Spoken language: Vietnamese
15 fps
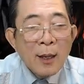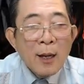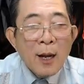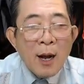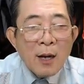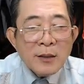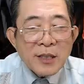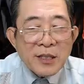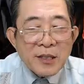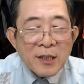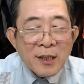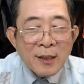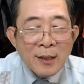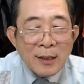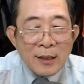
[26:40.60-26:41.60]
Hơn
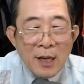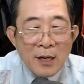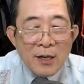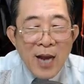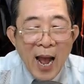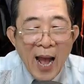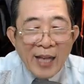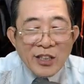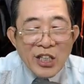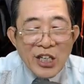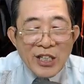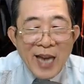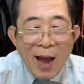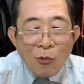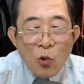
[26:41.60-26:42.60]
nữa, ngự hạ chi
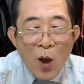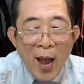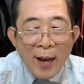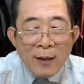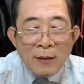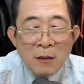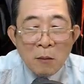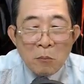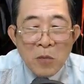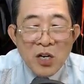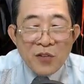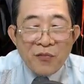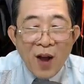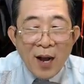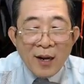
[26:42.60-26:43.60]
đạo của hắn mười
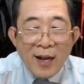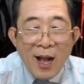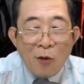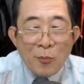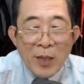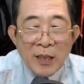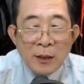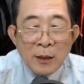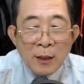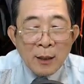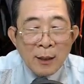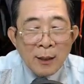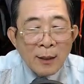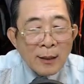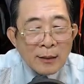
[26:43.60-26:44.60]
phần cao minh,
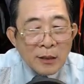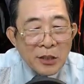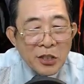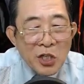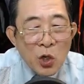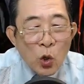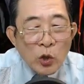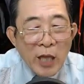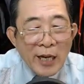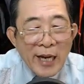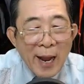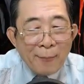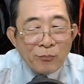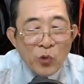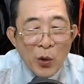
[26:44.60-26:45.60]
thường có thể
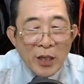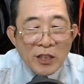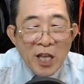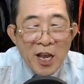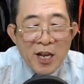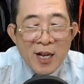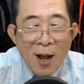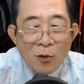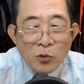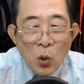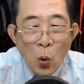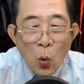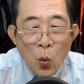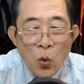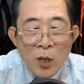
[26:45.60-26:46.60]
đem tuyệt thế cao
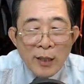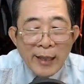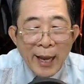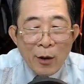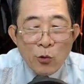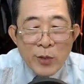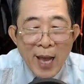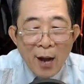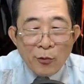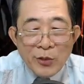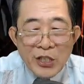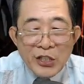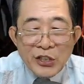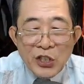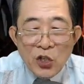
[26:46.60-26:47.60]
thủ kéo vào
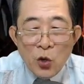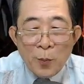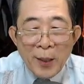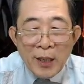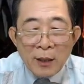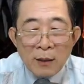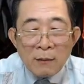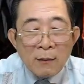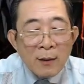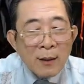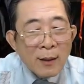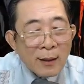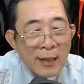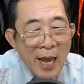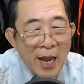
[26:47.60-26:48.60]
dưới trướng của mình,
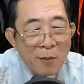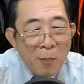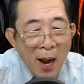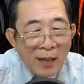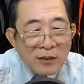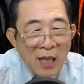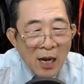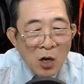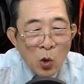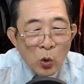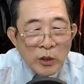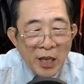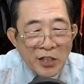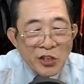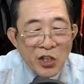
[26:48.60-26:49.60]
để bản thân có
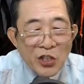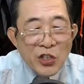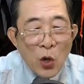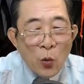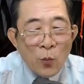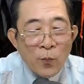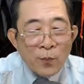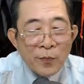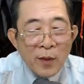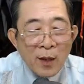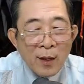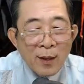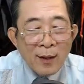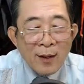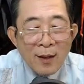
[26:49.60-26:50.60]
thể sử dụng.
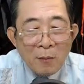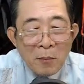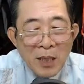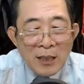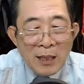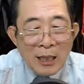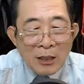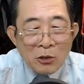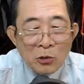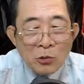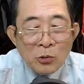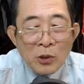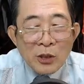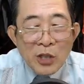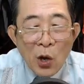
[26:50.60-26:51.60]
Minh Hữu
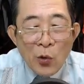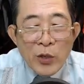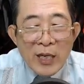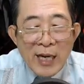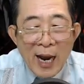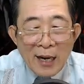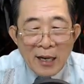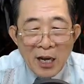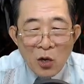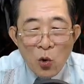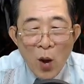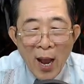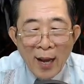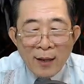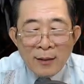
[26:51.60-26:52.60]
đối với năng lực của
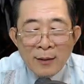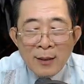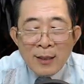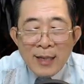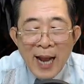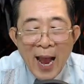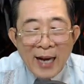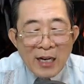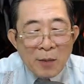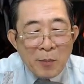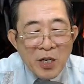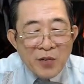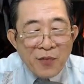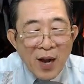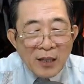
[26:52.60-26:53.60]
hắn càng là
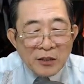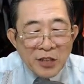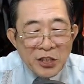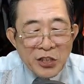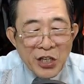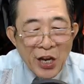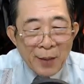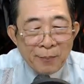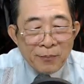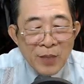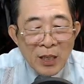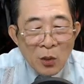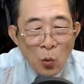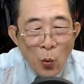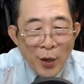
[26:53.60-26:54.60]
mười phần tín nhiệm,
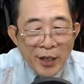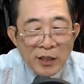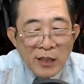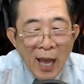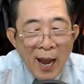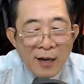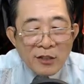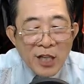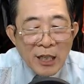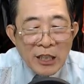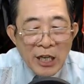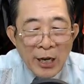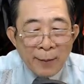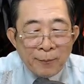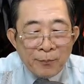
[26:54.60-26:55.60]
quỷ thác trách
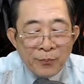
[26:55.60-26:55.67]
nhiệm.